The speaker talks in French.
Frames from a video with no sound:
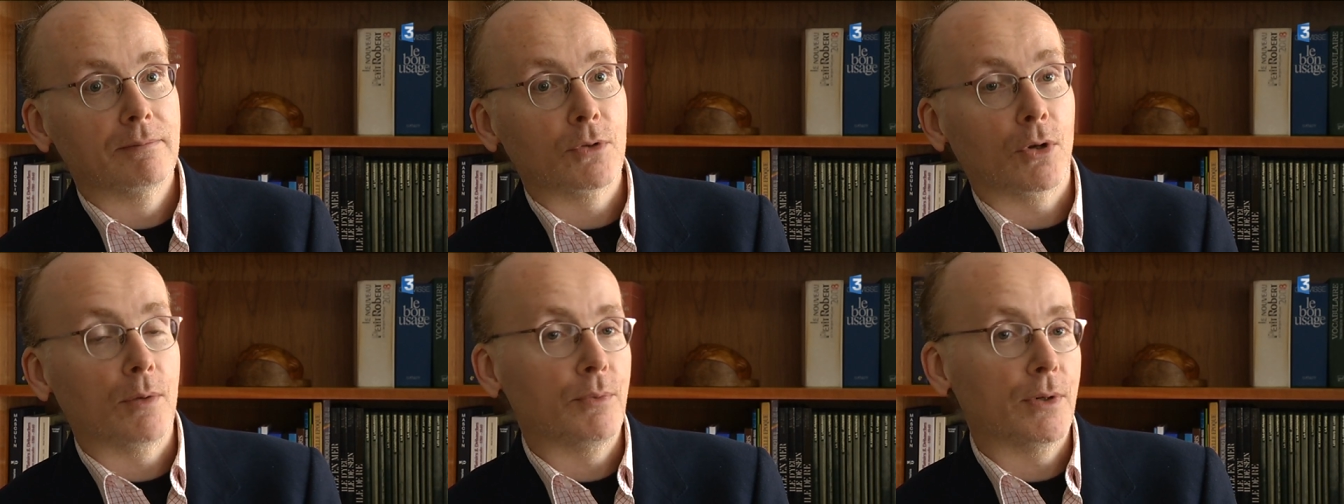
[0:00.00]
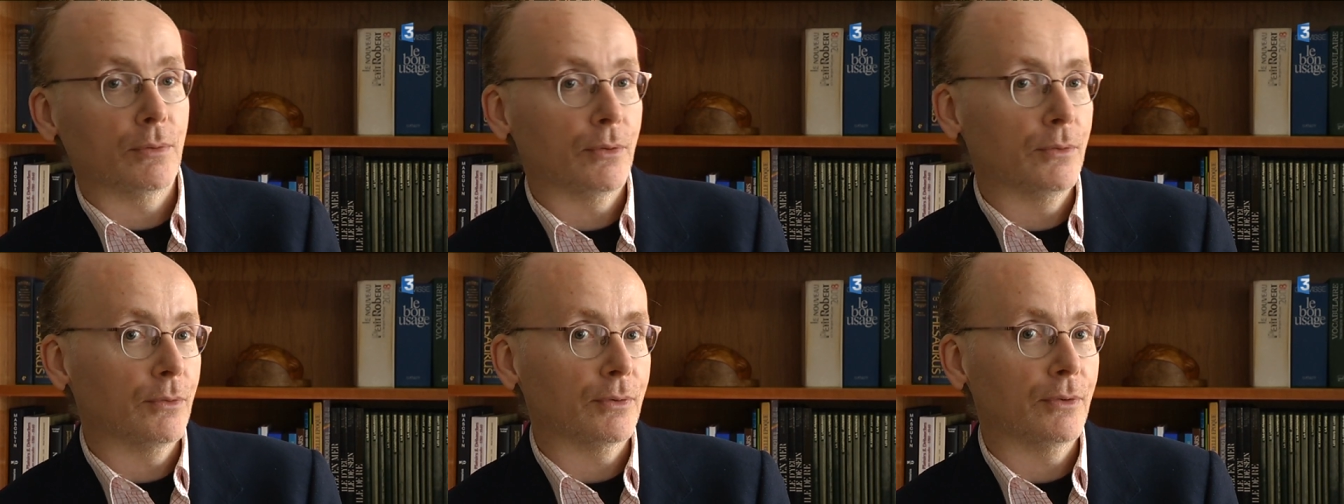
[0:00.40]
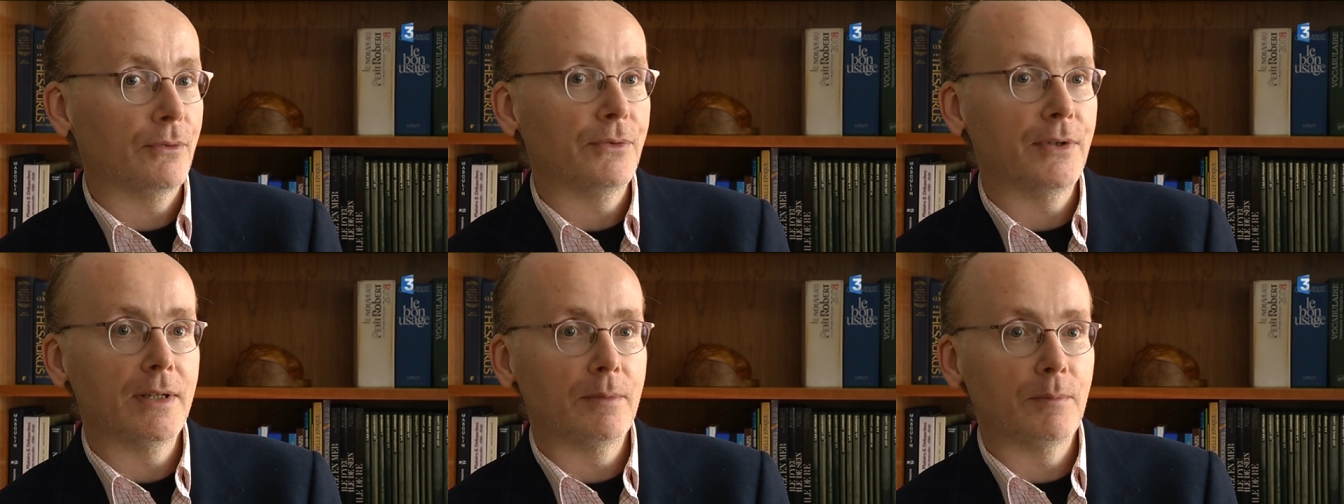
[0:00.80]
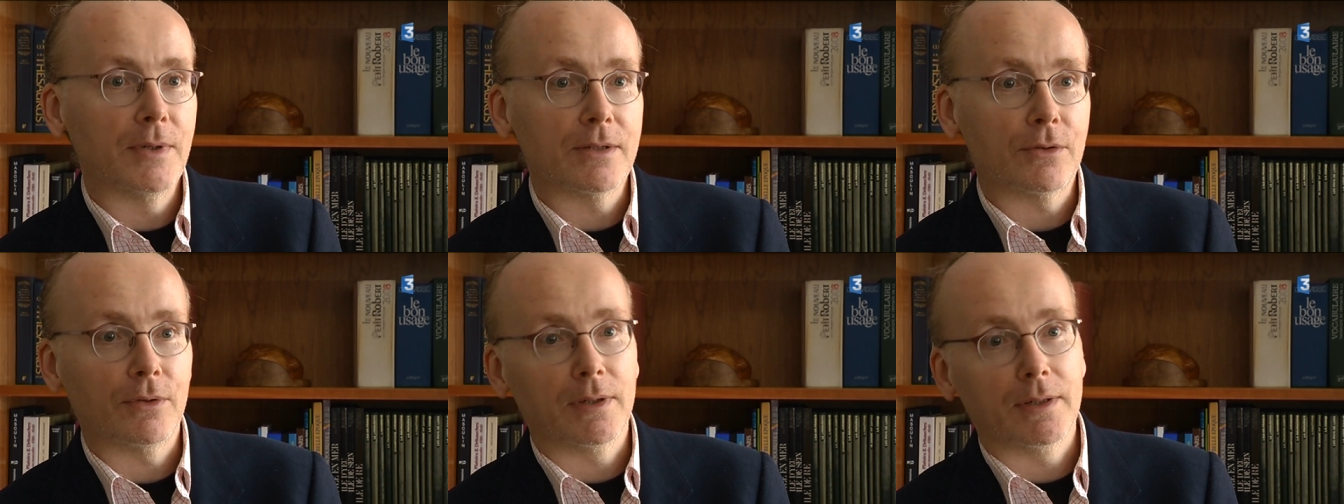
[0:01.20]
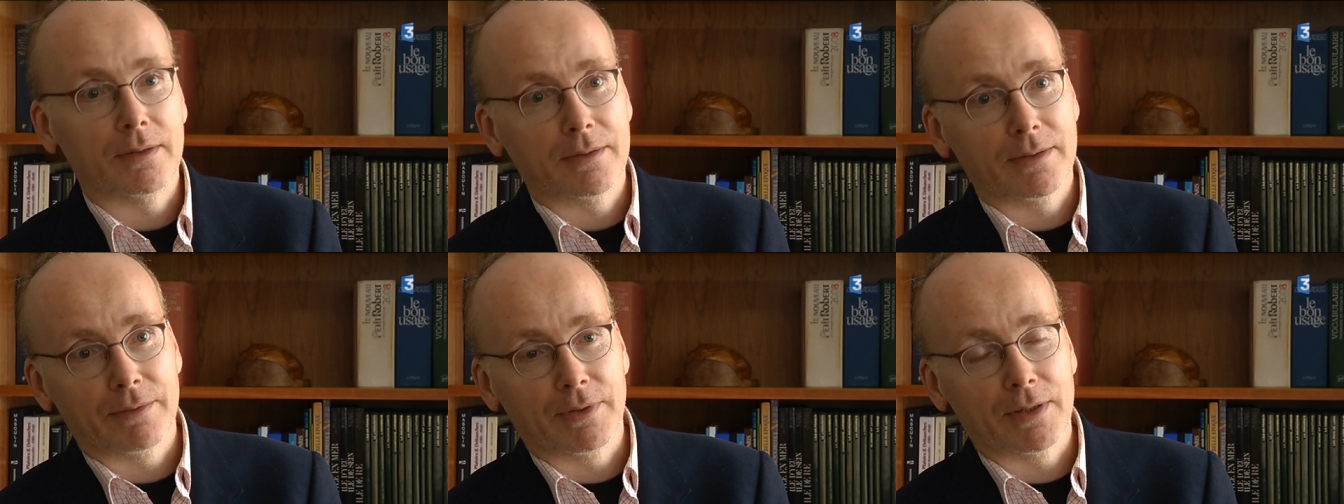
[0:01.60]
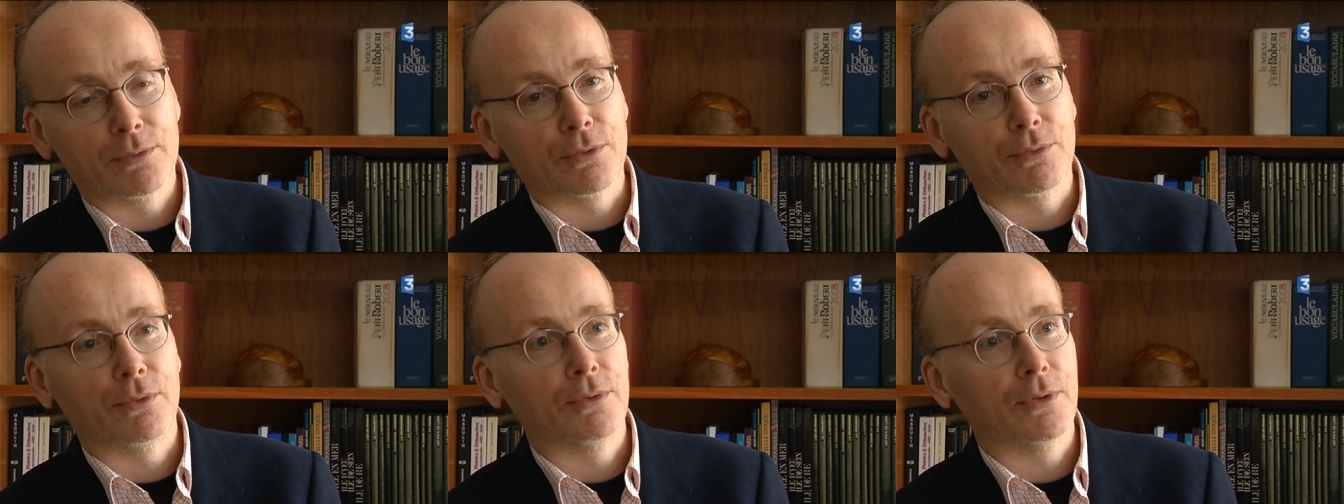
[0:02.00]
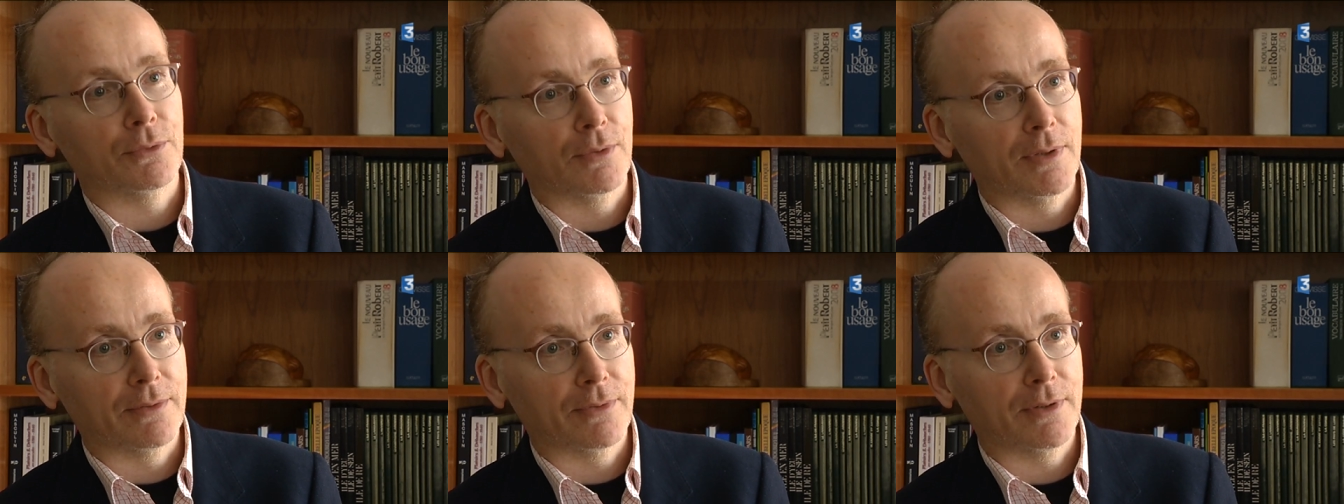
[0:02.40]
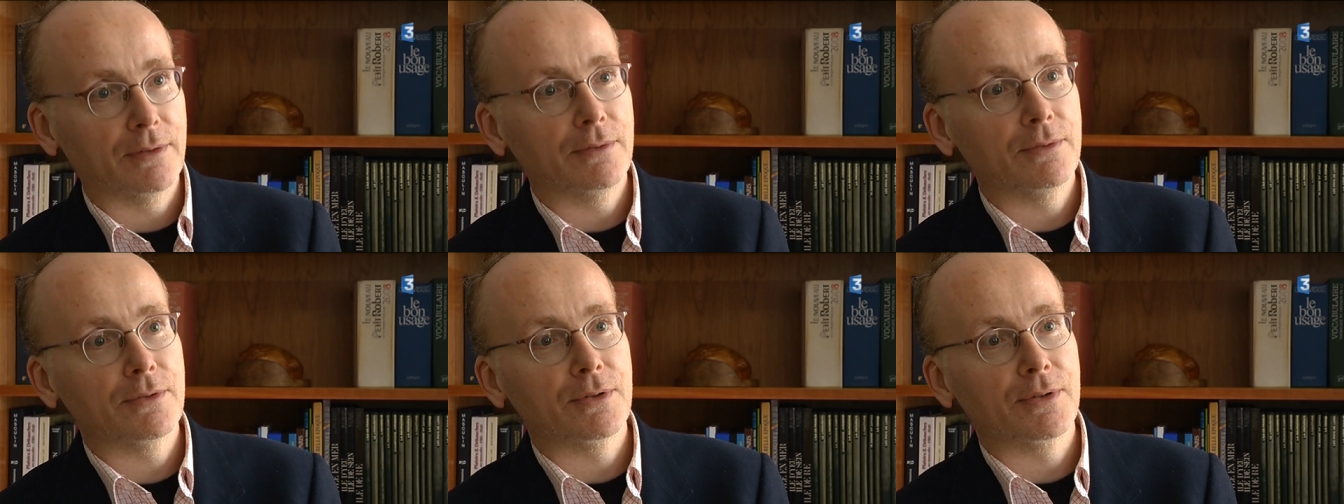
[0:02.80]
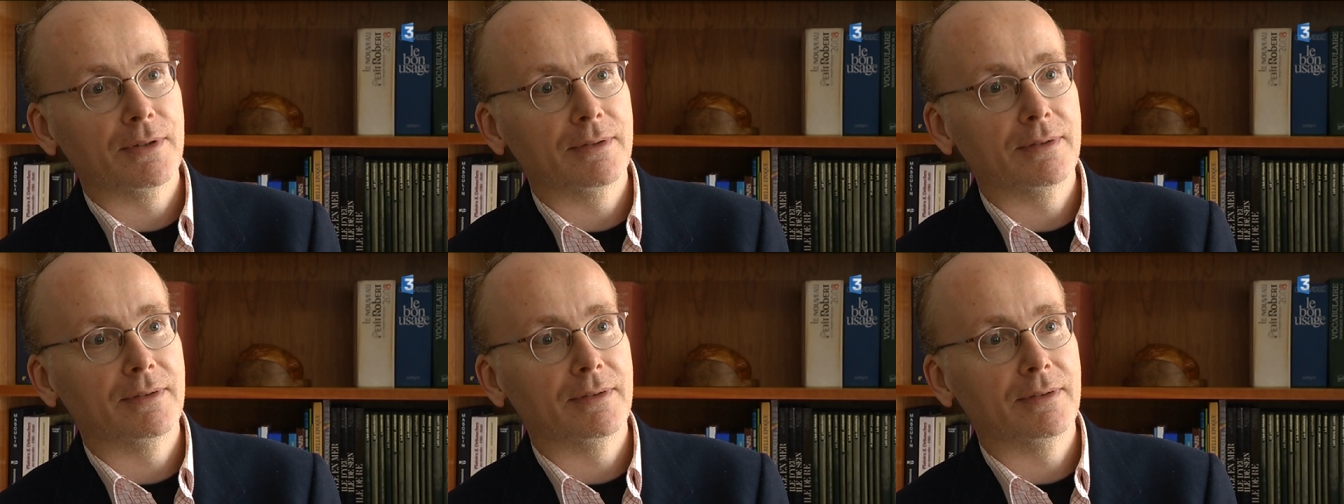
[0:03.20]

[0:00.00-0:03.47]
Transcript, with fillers: ça aurait pu être une autre ville, mais il fallait que ce soit au nord de la France.